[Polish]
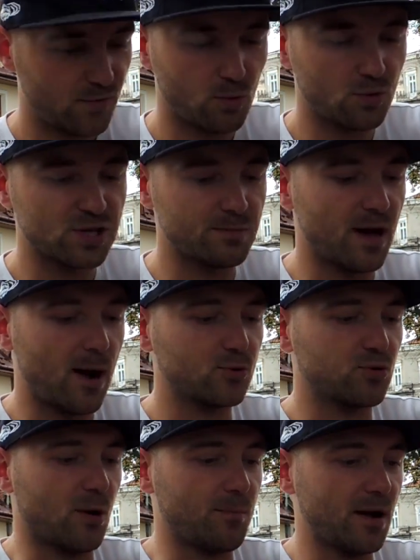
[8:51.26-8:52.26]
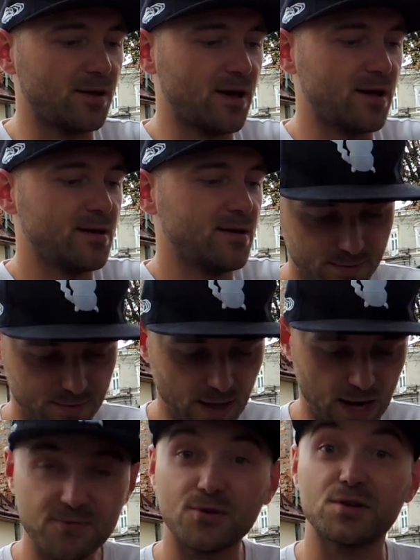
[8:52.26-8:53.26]
Wyłączamy auto łapanie,
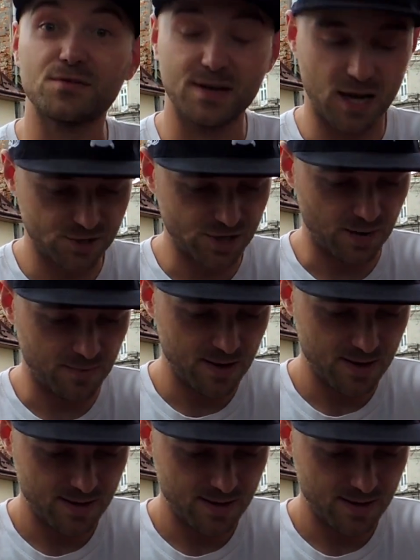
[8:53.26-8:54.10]
telefony wygaszam,